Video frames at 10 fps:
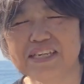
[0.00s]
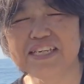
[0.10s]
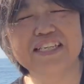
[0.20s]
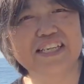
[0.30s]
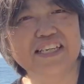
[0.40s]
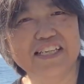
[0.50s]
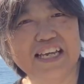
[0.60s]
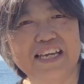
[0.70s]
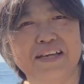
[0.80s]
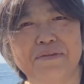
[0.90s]
生きてき
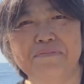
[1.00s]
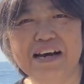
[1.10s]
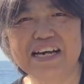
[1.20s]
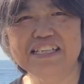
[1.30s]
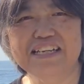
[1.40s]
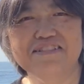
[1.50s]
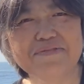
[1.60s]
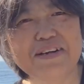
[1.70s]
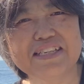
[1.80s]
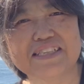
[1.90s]
て、まあ、例え
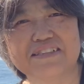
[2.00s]
ば、